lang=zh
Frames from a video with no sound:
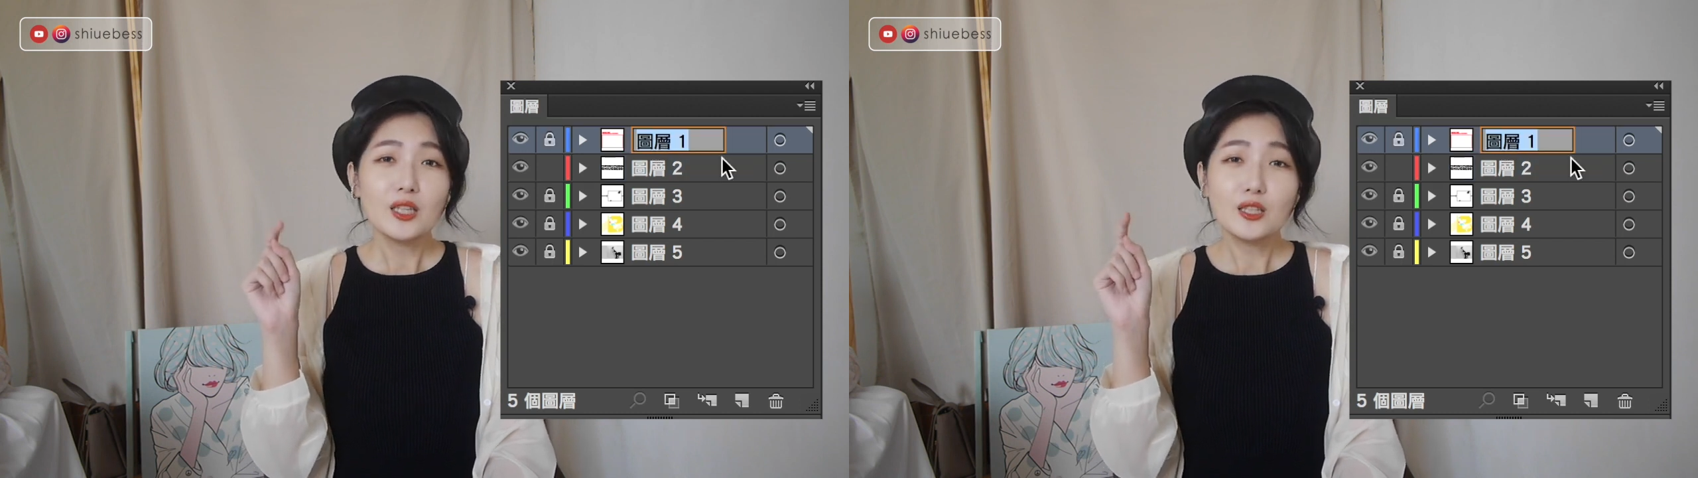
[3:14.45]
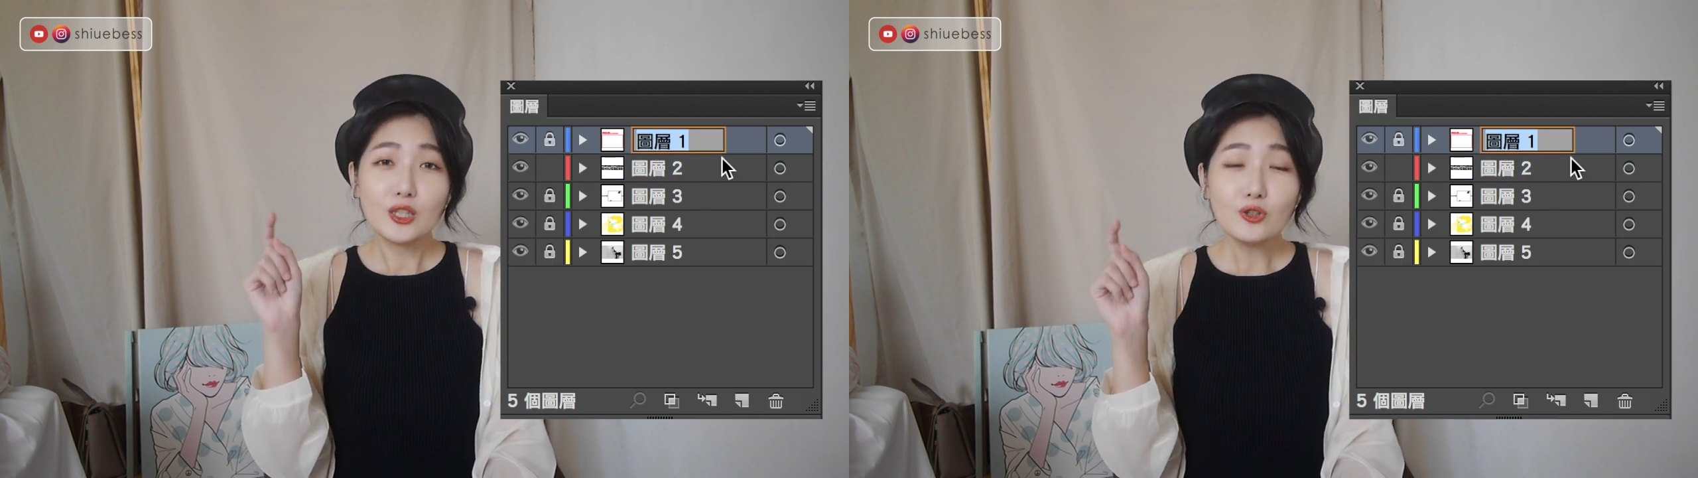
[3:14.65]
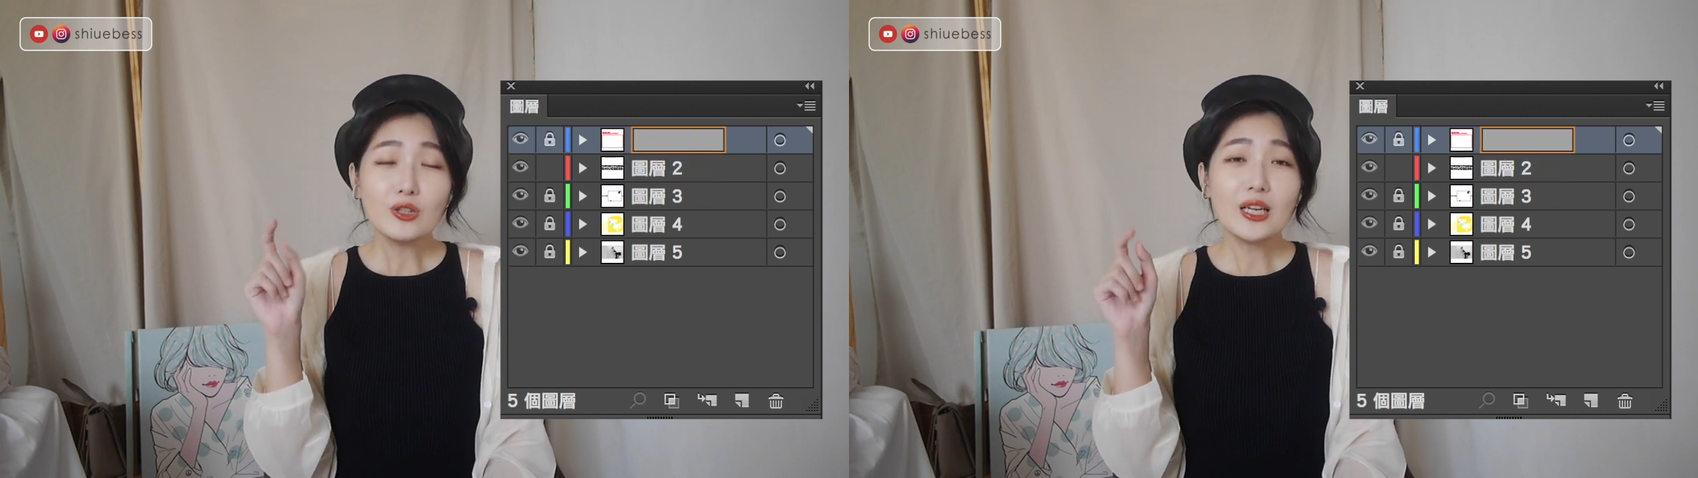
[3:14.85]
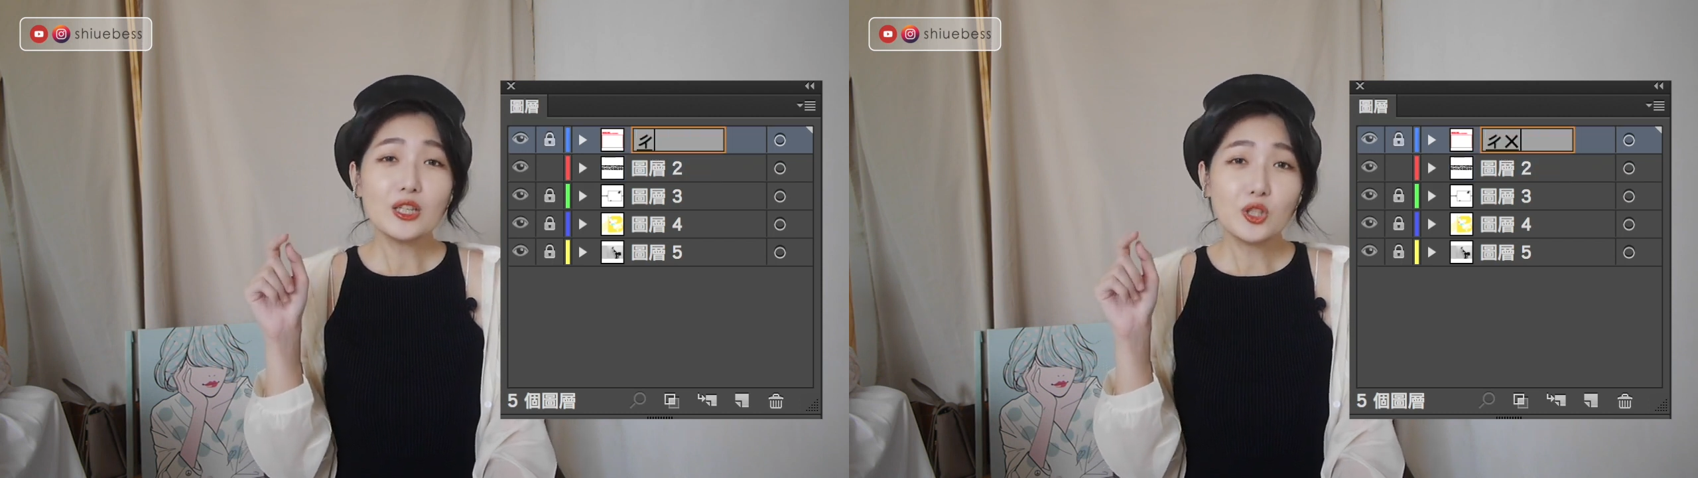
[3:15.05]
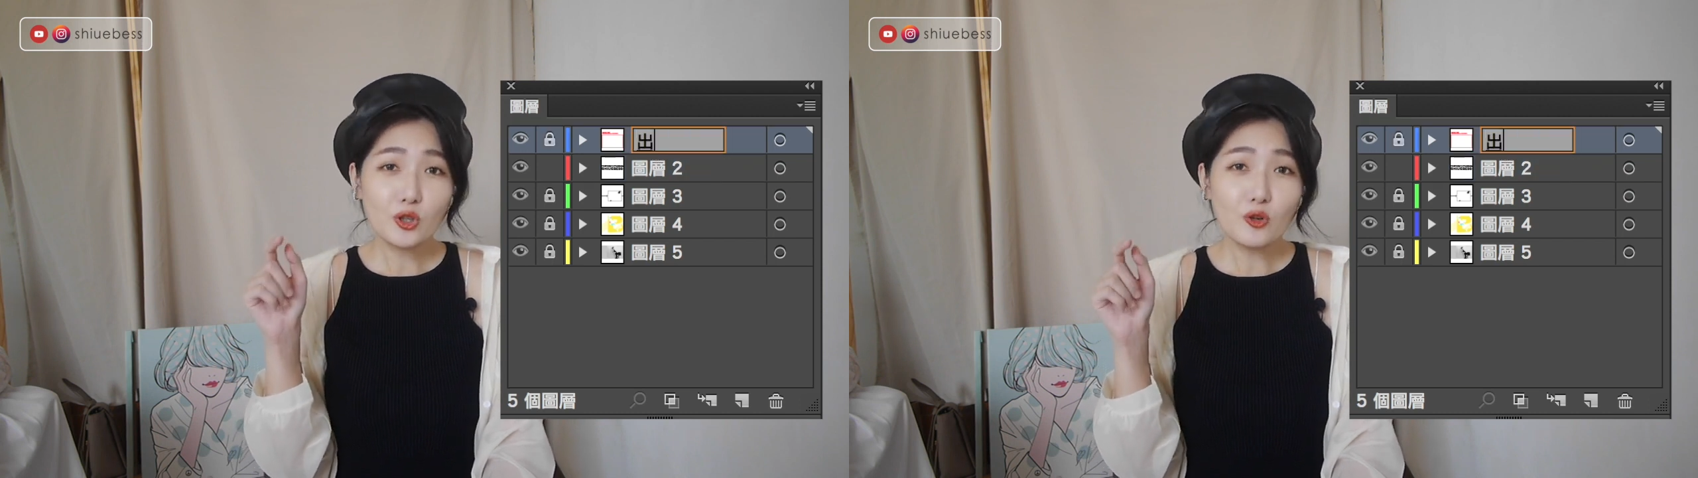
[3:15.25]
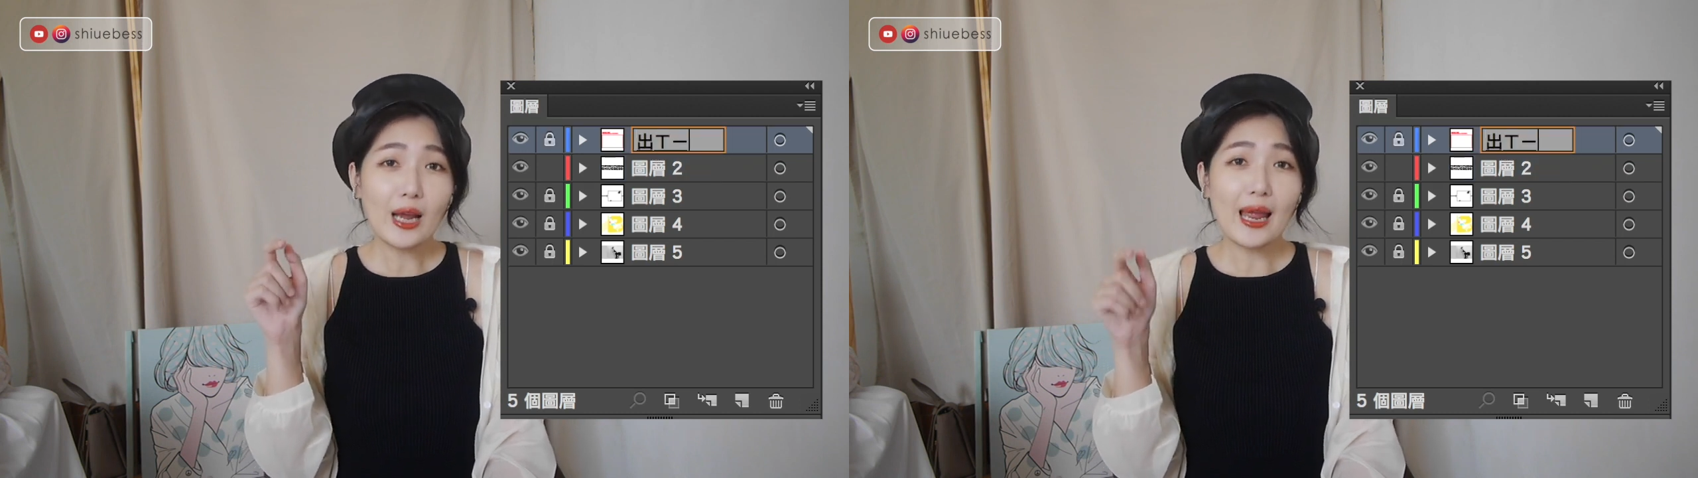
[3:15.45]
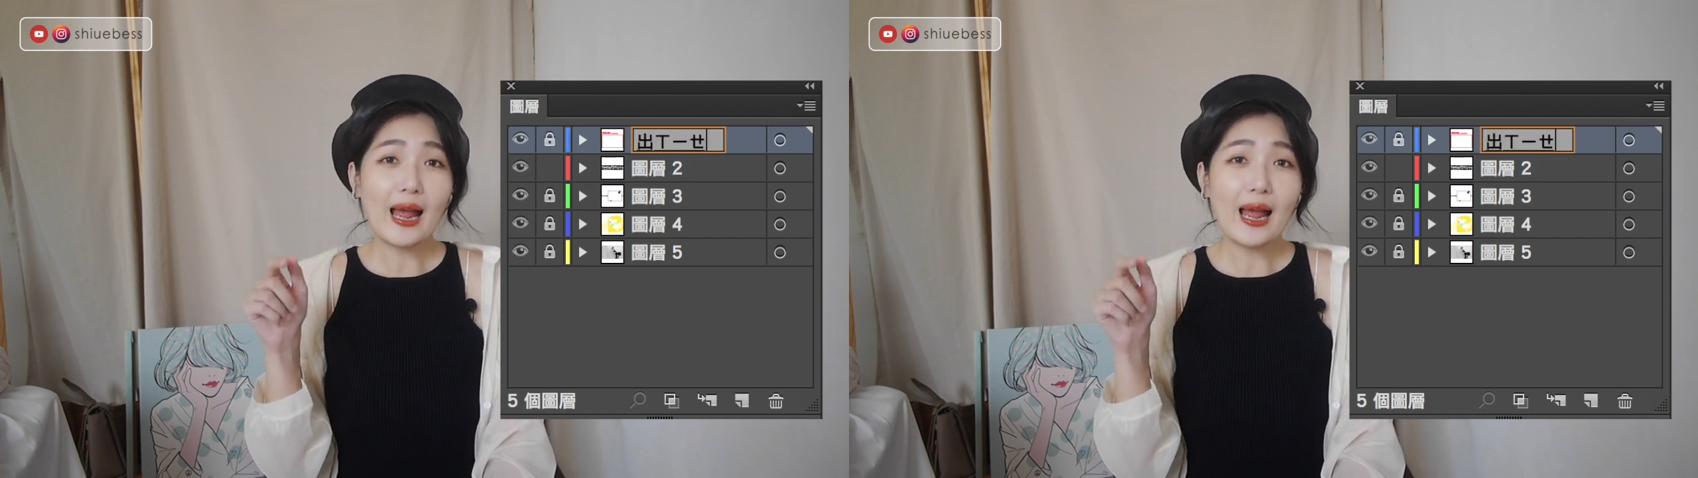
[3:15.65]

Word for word: 你就可以修改